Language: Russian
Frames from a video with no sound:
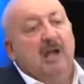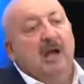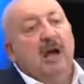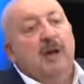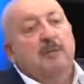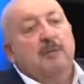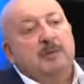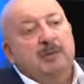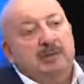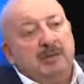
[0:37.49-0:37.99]

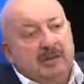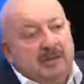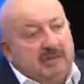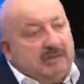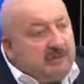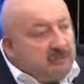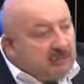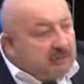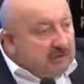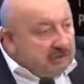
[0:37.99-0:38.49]

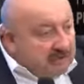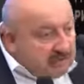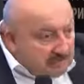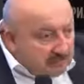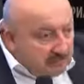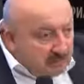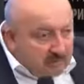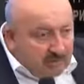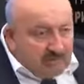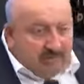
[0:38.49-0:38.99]
Определите вот эти
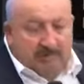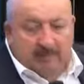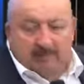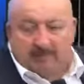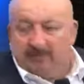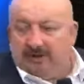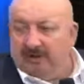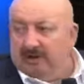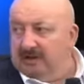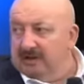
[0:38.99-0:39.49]
вот
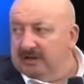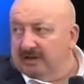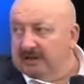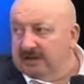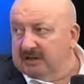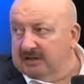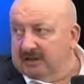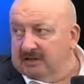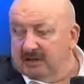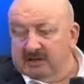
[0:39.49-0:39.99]
направления
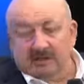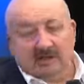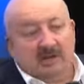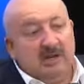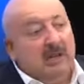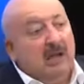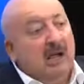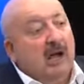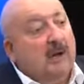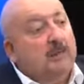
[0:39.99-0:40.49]
деятельности.
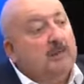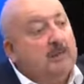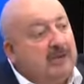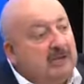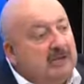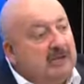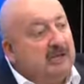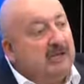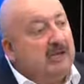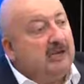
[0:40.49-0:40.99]

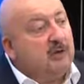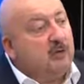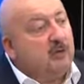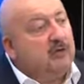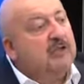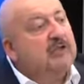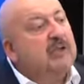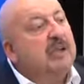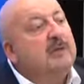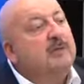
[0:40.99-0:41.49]
Определите
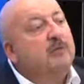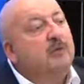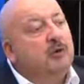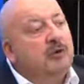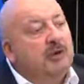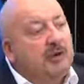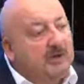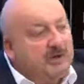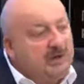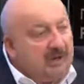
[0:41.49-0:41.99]
регионы
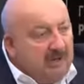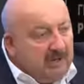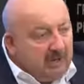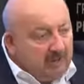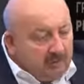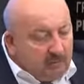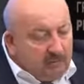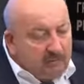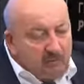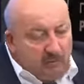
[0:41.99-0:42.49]
наиболее
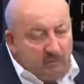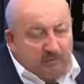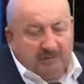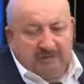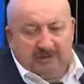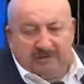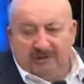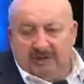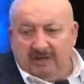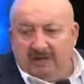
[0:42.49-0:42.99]

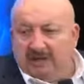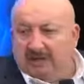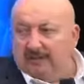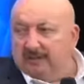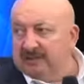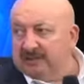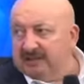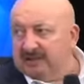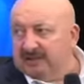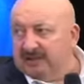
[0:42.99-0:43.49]
удобные для
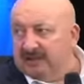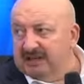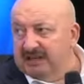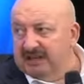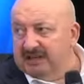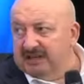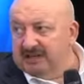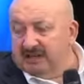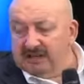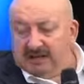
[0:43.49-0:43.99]

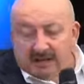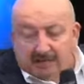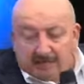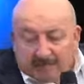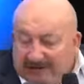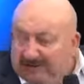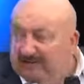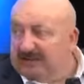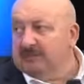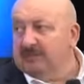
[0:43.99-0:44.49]
заселения,
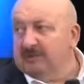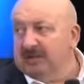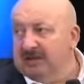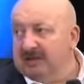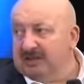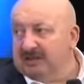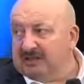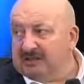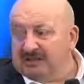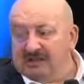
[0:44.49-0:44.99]
необходимые
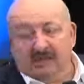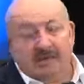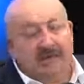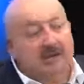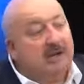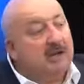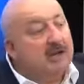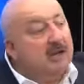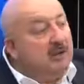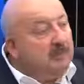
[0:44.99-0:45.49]
для
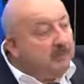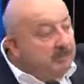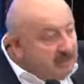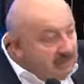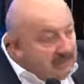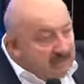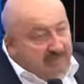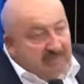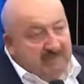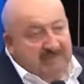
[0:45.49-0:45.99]
заселения.
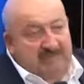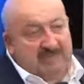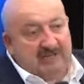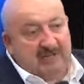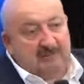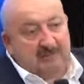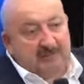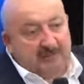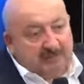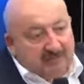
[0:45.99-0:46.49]
Первой
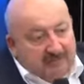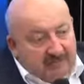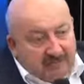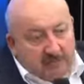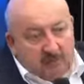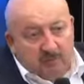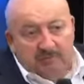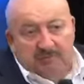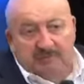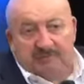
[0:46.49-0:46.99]
степени,
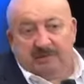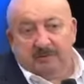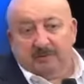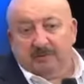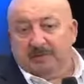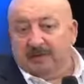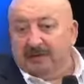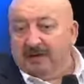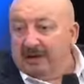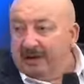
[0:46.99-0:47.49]
второй
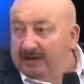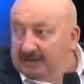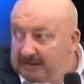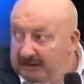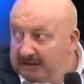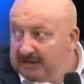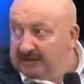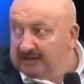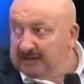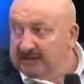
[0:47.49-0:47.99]
степени,
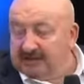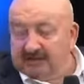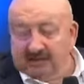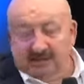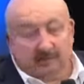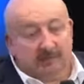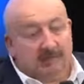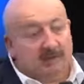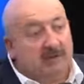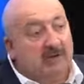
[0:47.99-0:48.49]
третьей
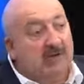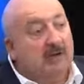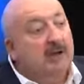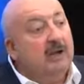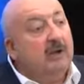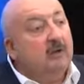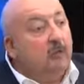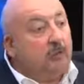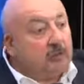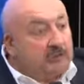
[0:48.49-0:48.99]
степени.
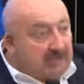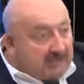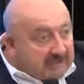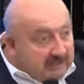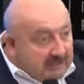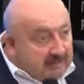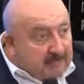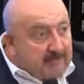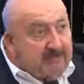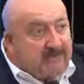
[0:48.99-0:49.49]
Вот
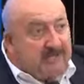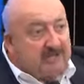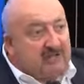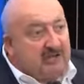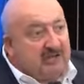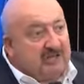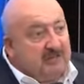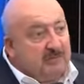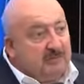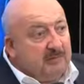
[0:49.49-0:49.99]
тогда
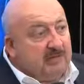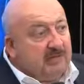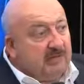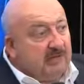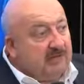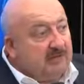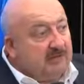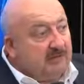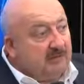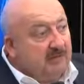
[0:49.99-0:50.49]
приглашайте
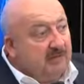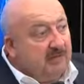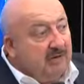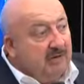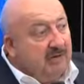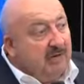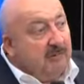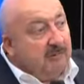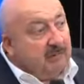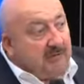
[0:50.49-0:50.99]
мигрантов.
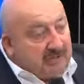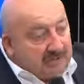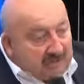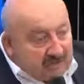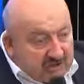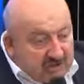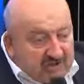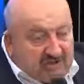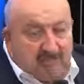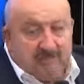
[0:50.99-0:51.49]

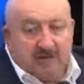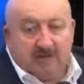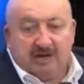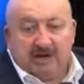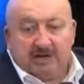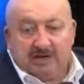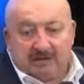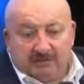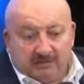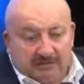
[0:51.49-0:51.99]
Приглашайте
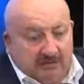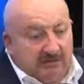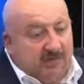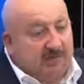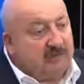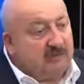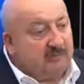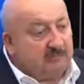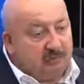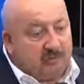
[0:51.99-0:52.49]
мигрантов,
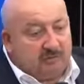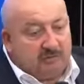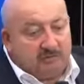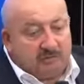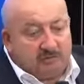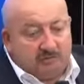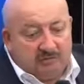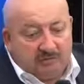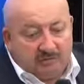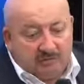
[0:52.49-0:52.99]
говорите, вот
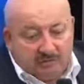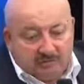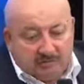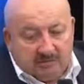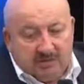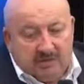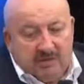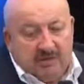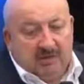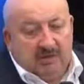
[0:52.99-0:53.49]
вы
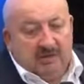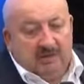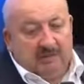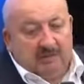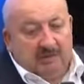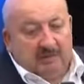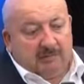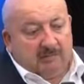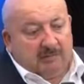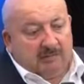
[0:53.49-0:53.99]

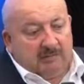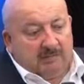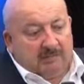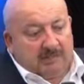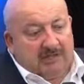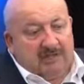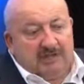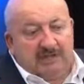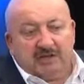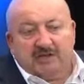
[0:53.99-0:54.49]
там э,
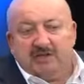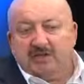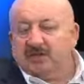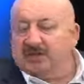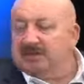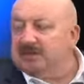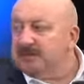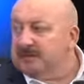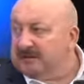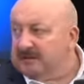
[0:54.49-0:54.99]

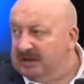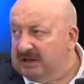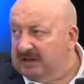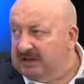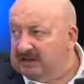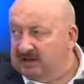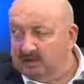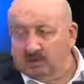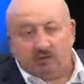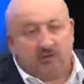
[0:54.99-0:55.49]
среднетехнические
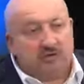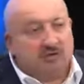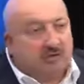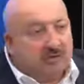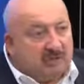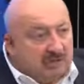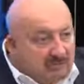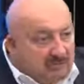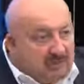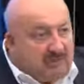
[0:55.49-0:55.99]
специальности нужны,
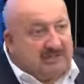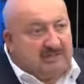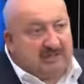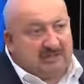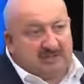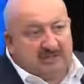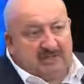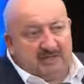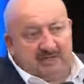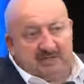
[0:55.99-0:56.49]
давайте
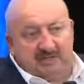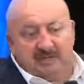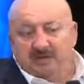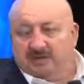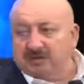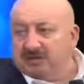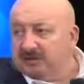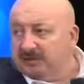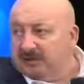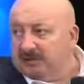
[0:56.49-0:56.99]

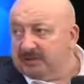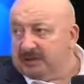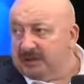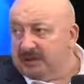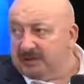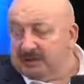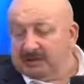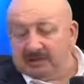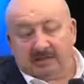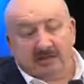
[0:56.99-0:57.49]
среднетехнические
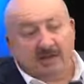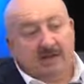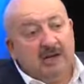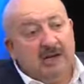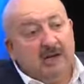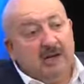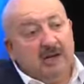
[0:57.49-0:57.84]
специальности.